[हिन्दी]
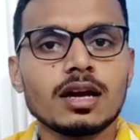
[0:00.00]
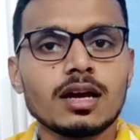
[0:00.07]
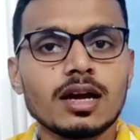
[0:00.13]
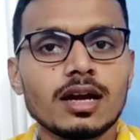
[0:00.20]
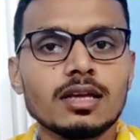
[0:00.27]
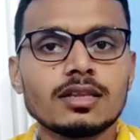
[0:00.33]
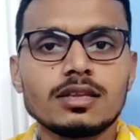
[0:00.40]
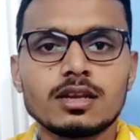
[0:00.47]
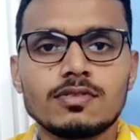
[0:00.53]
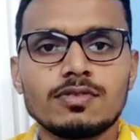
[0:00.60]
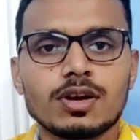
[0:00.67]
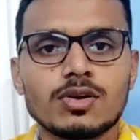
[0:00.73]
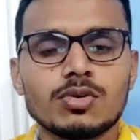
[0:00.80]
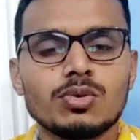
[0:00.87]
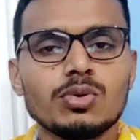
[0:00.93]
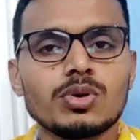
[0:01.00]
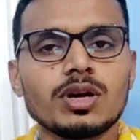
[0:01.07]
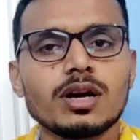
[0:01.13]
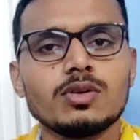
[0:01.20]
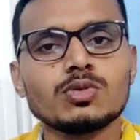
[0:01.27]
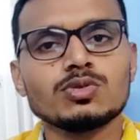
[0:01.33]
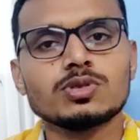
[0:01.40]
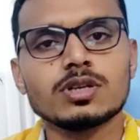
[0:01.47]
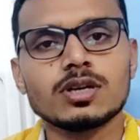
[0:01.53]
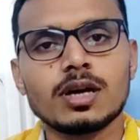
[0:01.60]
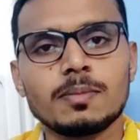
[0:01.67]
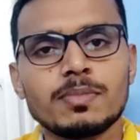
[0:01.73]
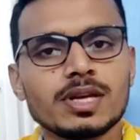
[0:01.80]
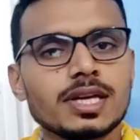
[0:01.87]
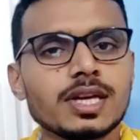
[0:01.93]
गलत रिफ़र कोड उस
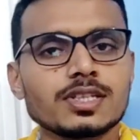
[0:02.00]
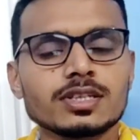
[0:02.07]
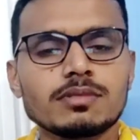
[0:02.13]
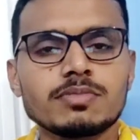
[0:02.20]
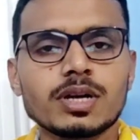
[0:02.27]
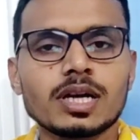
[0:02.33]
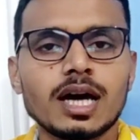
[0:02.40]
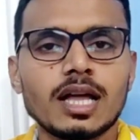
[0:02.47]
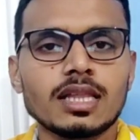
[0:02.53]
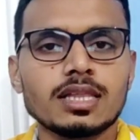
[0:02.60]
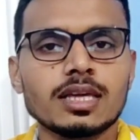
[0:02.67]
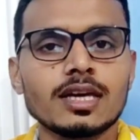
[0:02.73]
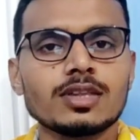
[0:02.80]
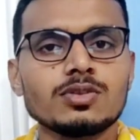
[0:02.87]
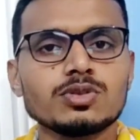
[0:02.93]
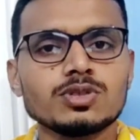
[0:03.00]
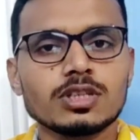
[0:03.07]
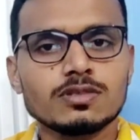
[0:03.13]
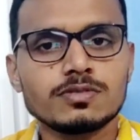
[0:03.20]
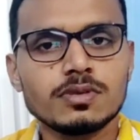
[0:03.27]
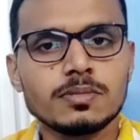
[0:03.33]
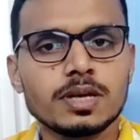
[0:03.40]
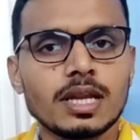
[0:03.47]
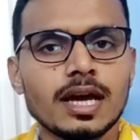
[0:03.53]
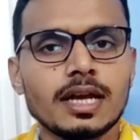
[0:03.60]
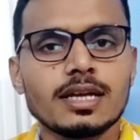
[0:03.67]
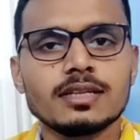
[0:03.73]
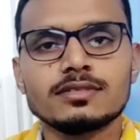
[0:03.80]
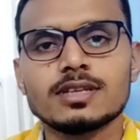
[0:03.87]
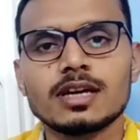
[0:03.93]
एप्लीकेशन पर डालते हैं तो जिस भी मेल
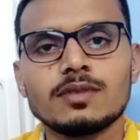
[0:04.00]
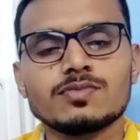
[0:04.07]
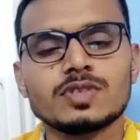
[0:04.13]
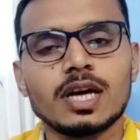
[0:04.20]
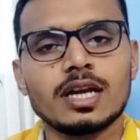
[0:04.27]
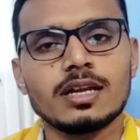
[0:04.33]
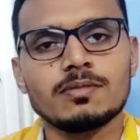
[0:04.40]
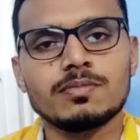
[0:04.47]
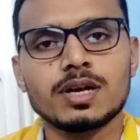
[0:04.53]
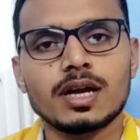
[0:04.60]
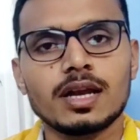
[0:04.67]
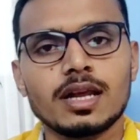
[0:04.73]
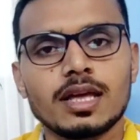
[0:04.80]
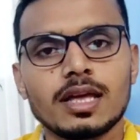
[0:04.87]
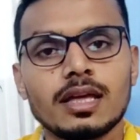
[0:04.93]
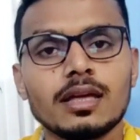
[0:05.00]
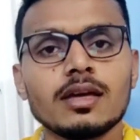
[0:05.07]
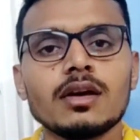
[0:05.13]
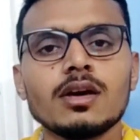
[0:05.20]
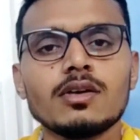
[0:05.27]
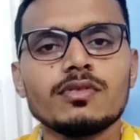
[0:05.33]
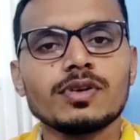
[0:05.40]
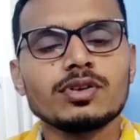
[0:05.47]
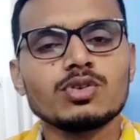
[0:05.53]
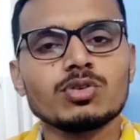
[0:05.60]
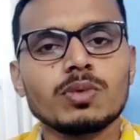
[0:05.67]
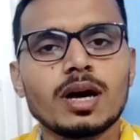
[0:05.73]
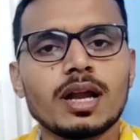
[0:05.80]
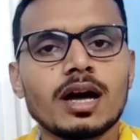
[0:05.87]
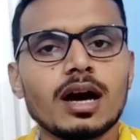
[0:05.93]
आईडी से आप साइनअप कर रहे हैं फिर
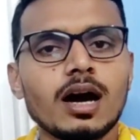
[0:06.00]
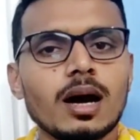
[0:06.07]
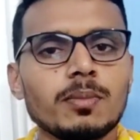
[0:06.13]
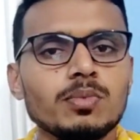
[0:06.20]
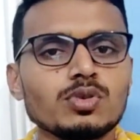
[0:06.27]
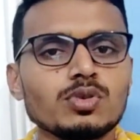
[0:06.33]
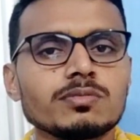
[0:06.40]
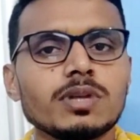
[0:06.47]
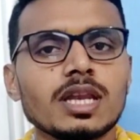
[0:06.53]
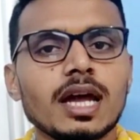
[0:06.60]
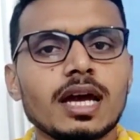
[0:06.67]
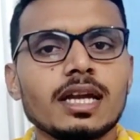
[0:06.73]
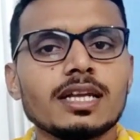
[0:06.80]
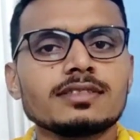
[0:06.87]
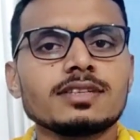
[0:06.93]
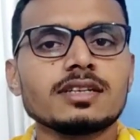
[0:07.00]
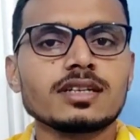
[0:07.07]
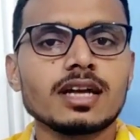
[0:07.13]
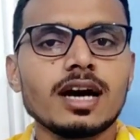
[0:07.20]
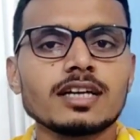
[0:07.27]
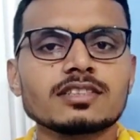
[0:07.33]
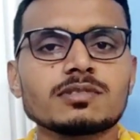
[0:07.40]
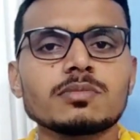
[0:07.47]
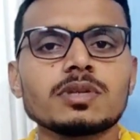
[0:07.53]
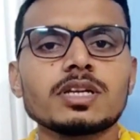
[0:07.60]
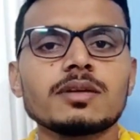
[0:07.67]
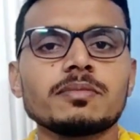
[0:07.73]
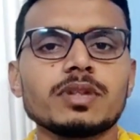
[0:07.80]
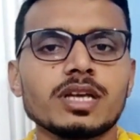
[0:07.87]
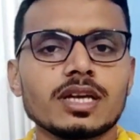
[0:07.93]
दोबारा आप मेल आईडी से टास्क मेट
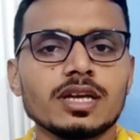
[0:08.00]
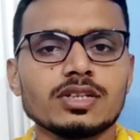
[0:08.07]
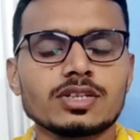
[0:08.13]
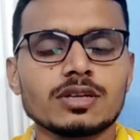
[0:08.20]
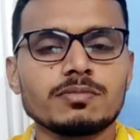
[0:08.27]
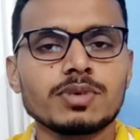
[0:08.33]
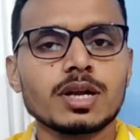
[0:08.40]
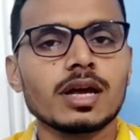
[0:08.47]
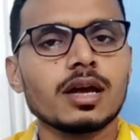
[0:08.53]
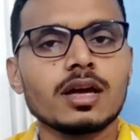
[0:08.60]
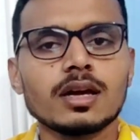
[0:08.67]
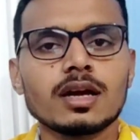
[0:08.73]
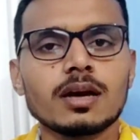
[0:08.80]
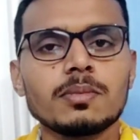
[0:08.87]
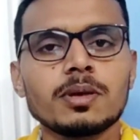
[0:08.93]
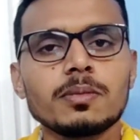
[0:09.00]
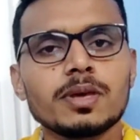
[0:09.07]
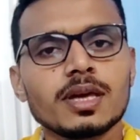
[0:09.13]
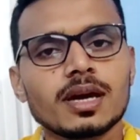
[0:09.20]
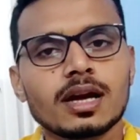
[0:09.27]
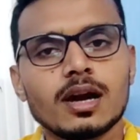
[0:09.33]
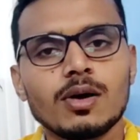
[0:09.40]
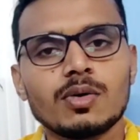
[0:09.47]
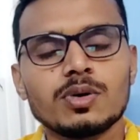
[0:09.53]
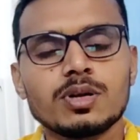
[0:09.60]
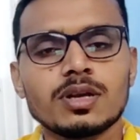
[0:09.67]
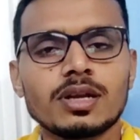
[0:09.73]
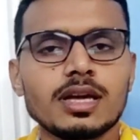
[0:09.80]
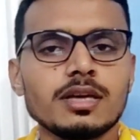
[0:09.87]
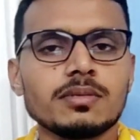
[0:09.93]
अप्लीकेशन पर कभी भी अकाउंट
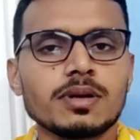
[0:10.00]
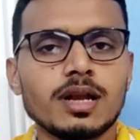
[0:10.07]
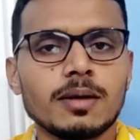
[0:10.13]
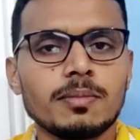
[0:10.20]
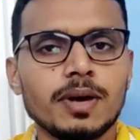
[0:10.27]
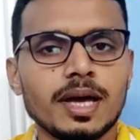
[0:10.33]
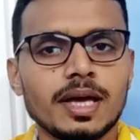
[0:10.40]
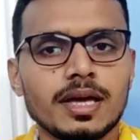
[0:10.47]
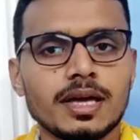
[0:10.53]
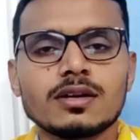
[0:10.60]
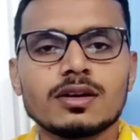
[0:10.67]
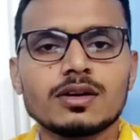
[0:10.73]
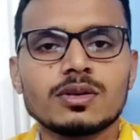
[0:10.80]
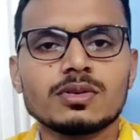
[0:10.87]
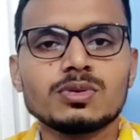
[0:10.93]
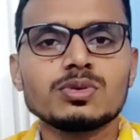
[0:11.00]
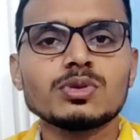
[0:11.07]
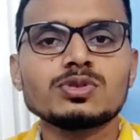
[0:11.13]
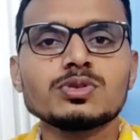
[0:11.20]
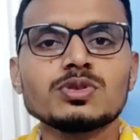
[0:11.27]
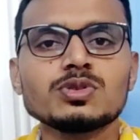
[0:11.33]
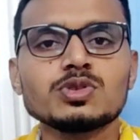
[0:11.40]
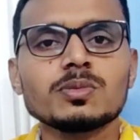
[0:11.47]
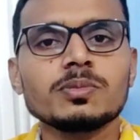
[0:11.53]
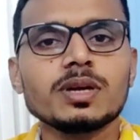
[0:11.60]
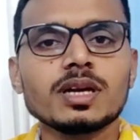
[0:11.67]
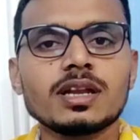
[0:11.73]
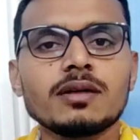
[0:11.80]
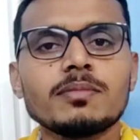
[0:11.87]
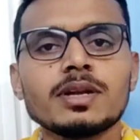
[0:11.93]
नहीं बना पाएंगे तो दोस्तों जो
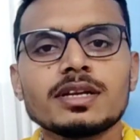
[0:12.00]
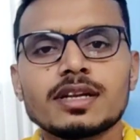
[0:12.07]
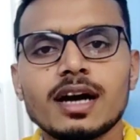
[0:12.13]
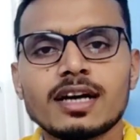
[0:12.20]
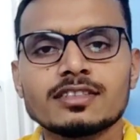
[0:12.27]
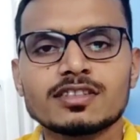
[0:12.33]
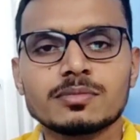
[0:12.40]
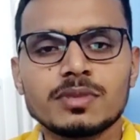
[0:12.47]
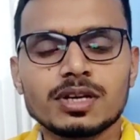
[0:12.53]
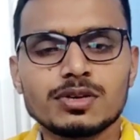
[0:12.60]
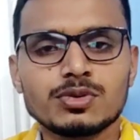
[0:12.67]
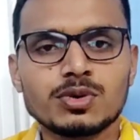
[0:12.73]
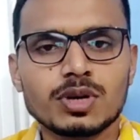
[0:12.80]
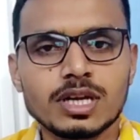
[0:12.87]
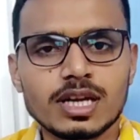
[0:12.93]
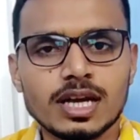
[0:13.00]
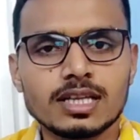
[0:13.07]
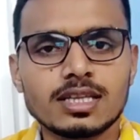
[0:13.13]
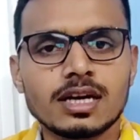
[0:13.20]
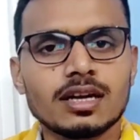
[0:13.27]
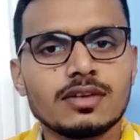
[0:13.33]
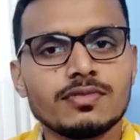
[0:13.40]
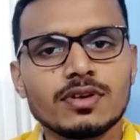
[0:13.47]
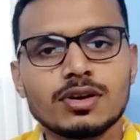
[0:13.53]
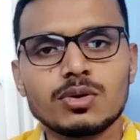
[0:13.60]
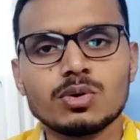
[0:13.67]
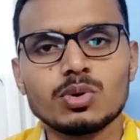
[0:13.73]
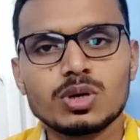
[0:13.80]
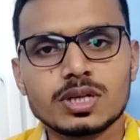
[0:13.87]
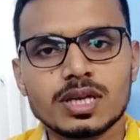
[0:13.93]
मेल हमने टास्क मेट को किया था रिफ़र
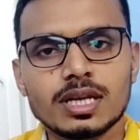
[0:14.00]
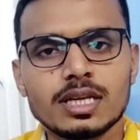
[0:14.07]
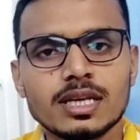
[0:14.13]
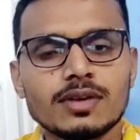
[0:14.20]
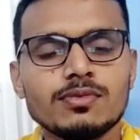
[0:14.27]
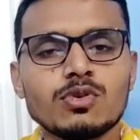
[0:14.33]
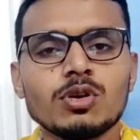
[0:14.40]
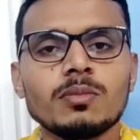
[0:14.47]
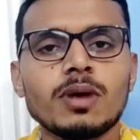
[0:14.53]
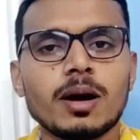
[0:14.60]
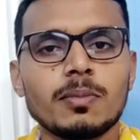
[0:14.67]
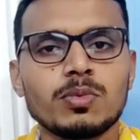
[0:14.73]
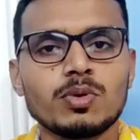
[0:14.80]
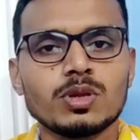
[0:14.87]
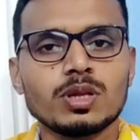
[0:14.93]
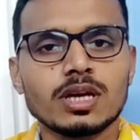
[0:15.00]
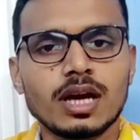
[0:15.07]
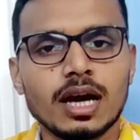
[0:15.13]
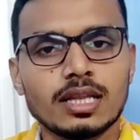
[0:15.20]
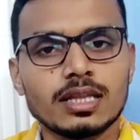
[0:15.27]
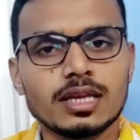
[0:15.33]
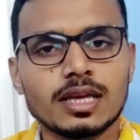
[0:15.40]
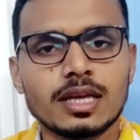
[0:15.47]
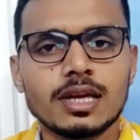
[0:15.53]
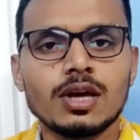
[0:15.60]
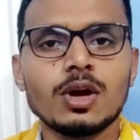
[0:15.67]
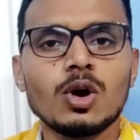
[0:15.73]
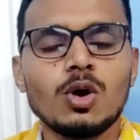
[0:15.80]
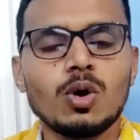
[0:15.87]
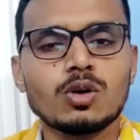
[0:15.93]
कोड के लिए वो हम आपको दिखाते हैं
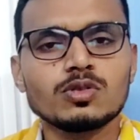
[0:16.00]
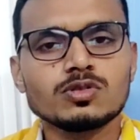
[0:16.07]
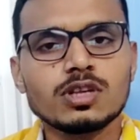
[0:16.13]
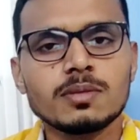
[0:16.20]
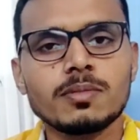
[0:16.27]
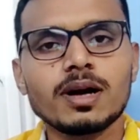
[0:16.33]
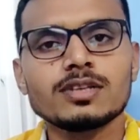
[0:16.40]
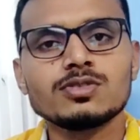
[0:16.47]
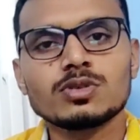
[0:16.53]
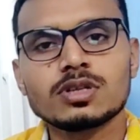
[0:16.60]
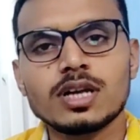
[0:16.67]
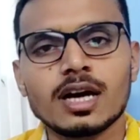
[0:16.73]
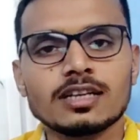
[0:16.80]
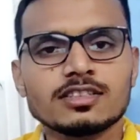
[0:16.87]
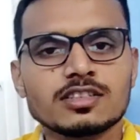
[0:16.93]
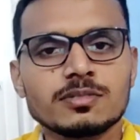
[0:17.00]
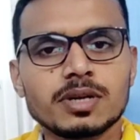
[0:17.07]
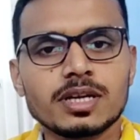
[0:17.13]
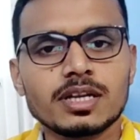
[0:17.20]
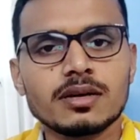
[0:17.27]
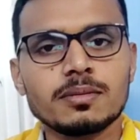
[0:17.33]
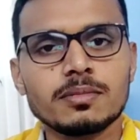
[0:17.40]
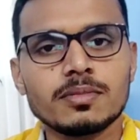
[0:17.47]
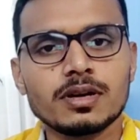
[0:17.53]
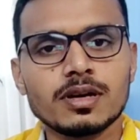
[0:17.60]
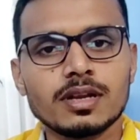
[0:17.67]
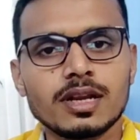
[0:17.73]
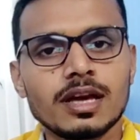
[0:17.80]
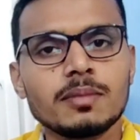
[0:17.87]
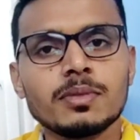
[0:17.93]
और उसके बाद जो टास्क मेट हम
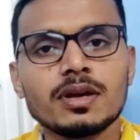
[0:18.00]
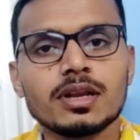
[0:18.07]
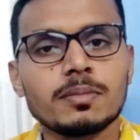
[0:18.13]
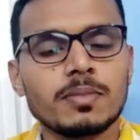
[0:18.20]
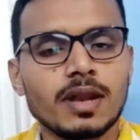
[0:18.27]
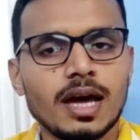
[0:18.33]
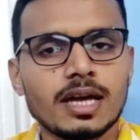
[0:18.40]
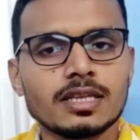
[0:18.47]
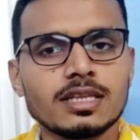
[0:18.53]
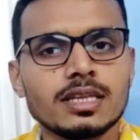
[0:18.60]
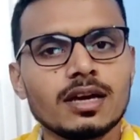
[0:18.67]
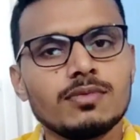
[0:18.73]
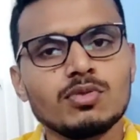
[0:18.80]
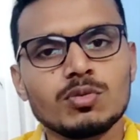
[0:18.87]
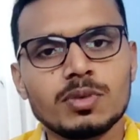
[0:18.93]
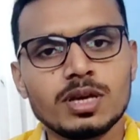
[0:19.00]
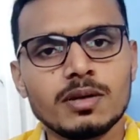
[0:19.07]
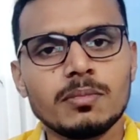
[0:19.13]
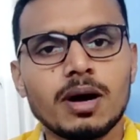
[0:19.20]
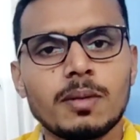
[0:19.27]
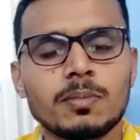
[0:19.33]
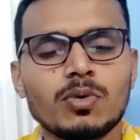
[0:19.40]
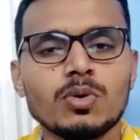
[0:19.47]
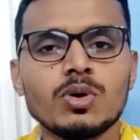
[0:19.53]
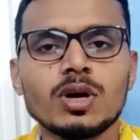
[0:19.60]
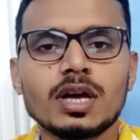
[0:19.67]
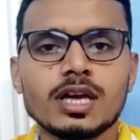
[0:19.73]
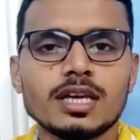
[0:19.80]
ने हमें रिप्लाई दिया वो भी हम आपको